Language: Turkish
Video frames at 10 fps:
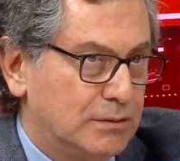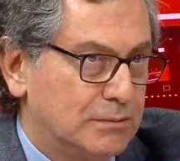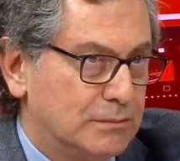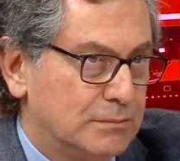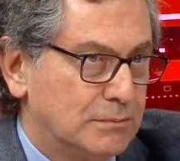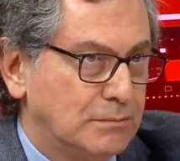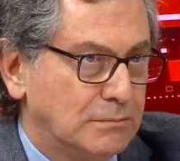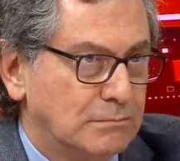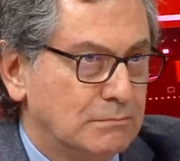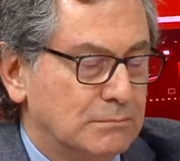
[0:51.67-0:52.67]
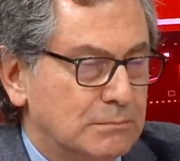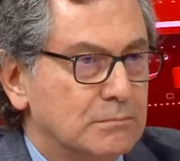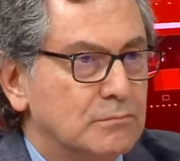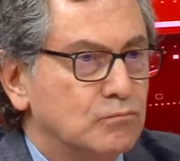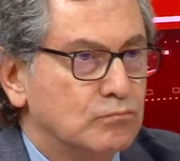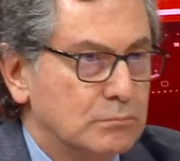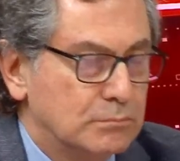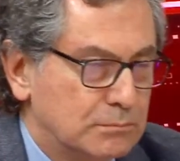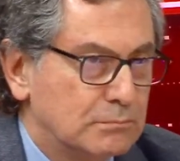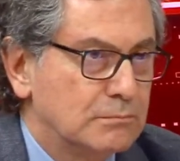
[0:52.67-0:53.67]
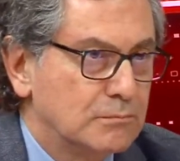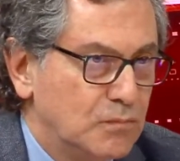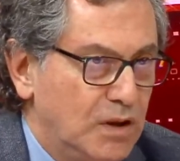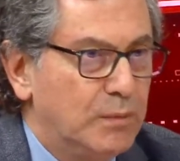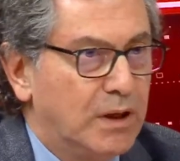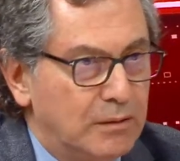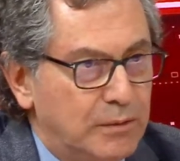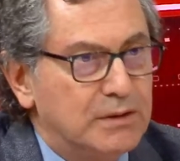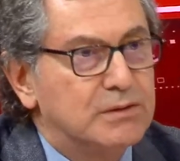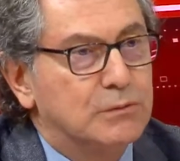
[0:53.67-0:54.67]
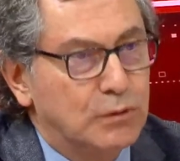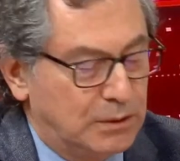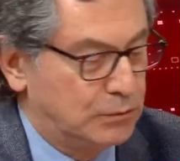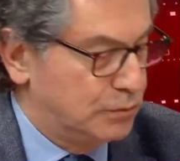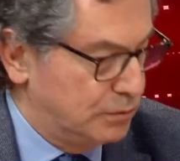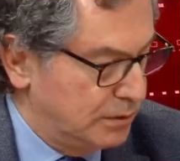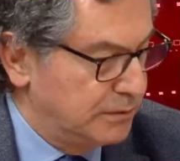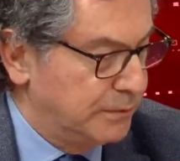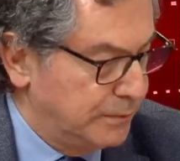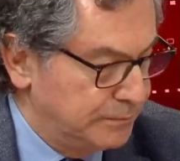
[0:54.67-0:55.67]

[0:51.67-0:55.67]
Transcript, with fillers: Yani işte te temel ilmihal bilgisi hmm, Kur'an kursu. İlmihal bilgisi evet. Kur'an kursu. Şimdi tamam.